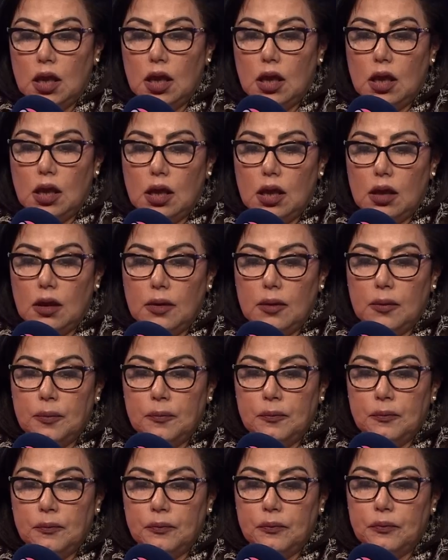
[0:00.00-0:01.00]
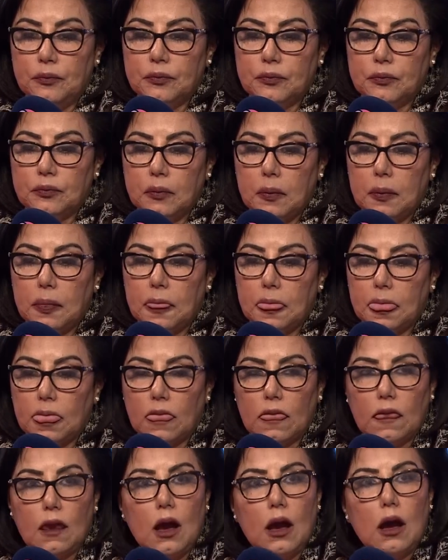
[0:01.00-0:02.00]
السنة اللي هي السنة اللي هي
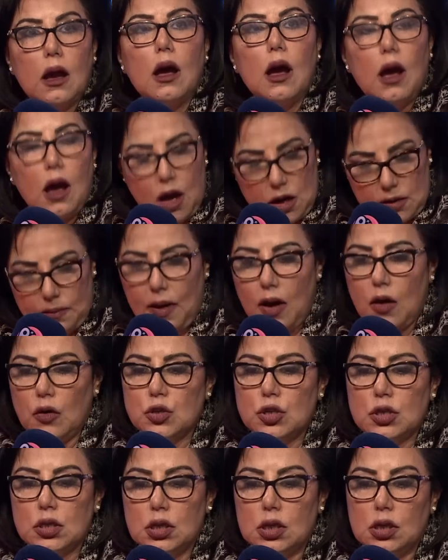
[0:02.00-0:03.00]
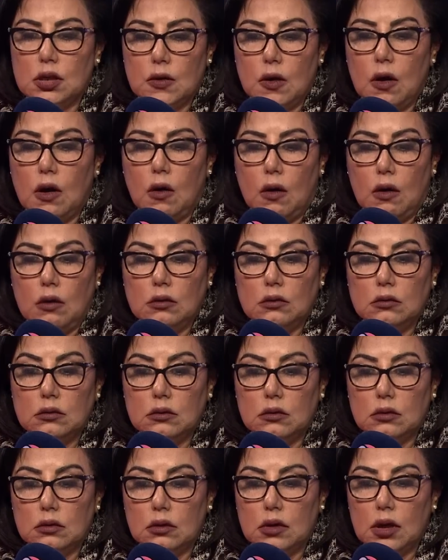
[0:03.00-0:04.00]
24 24 اوكي, آه.
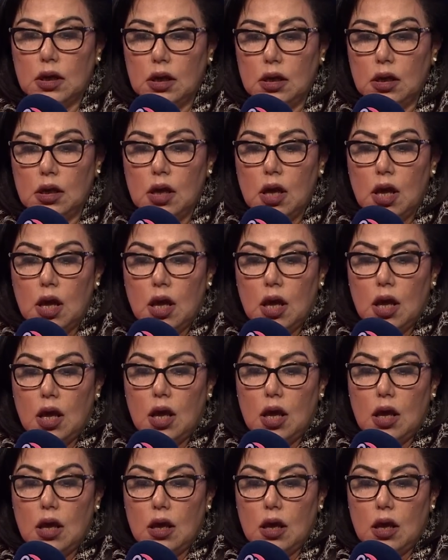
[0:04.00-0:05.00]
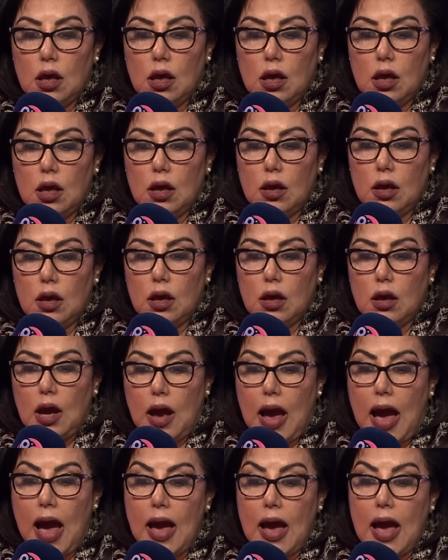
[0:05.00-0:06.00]
أوكي. آه،
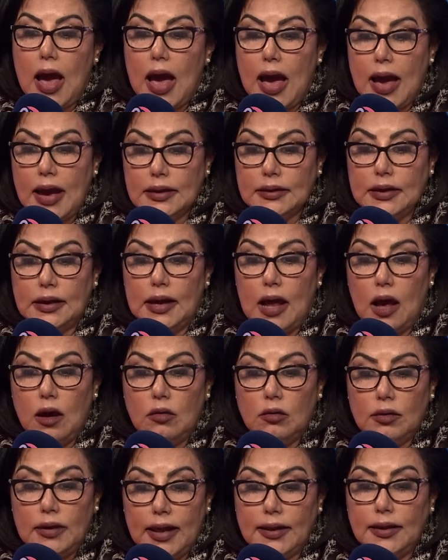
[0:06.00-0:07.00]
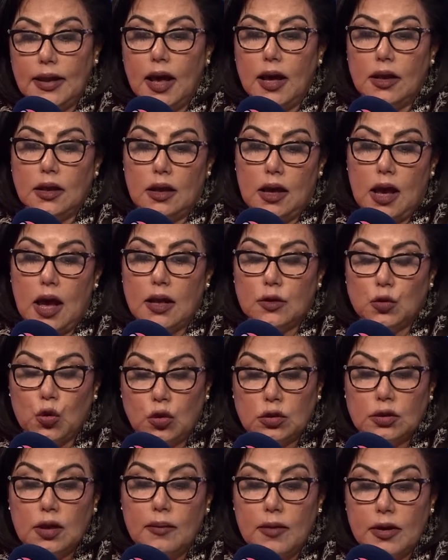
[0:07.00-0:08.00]
احد الاولاد
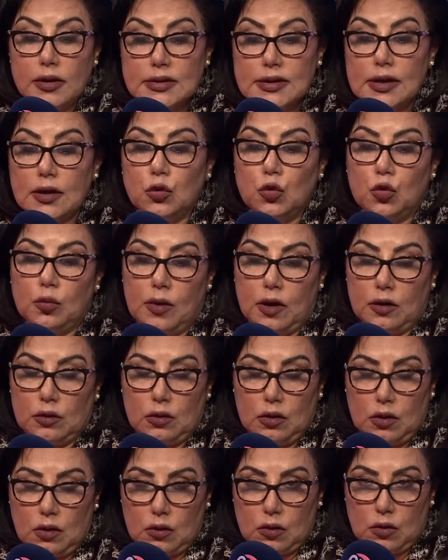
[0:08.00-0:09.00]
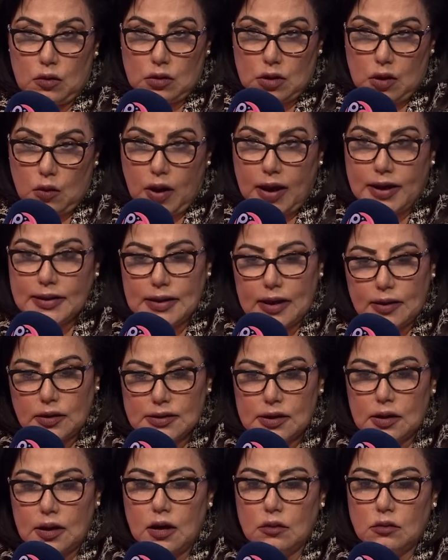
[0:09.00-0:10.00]
هتختبر زيجته برضو لو لو واحد أو
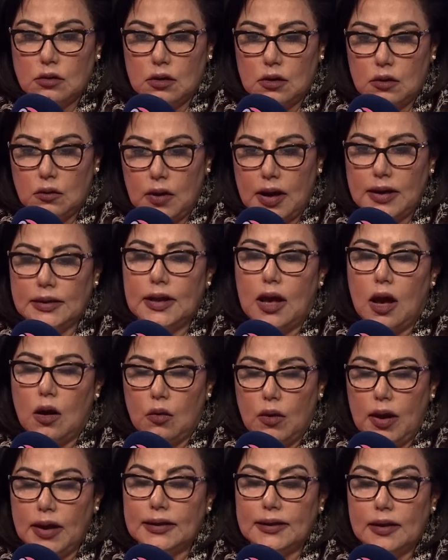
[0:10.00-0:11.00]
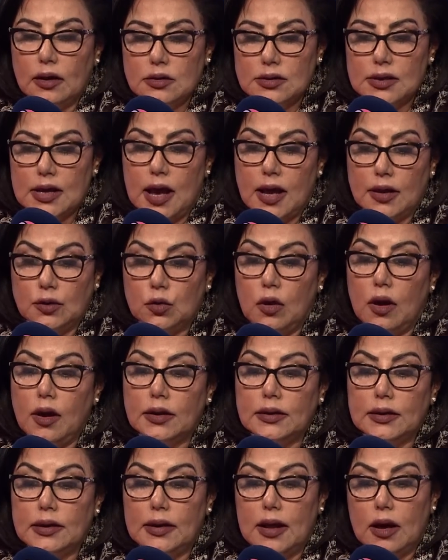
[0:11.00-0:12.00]
جو... واحده او واحد جوزاء عنده
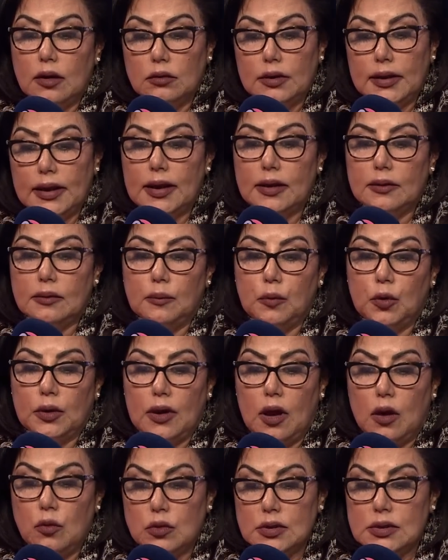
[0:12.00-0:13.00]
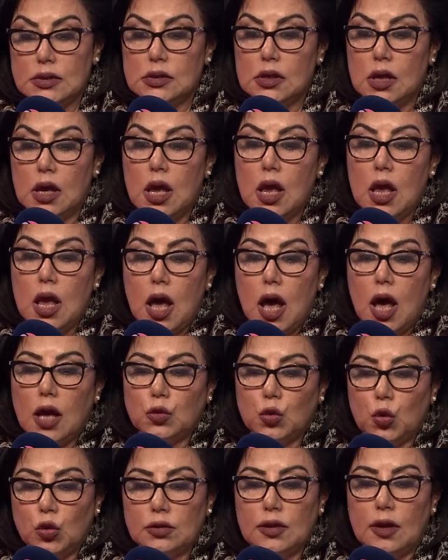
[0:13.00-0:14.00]
احد الاولاد متجوز
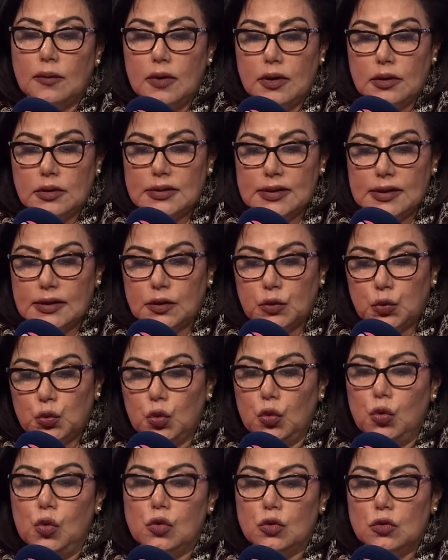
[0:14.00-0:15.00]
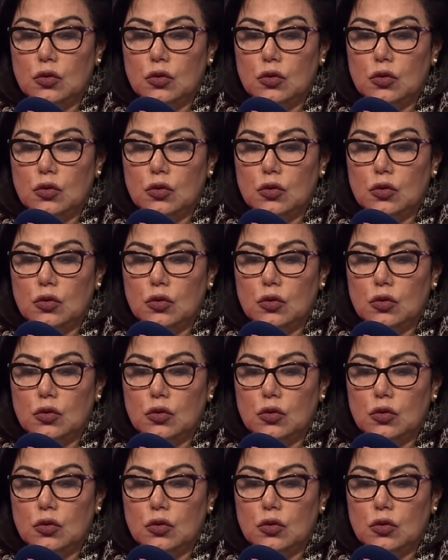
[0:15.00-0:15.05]
هتختبر زيجته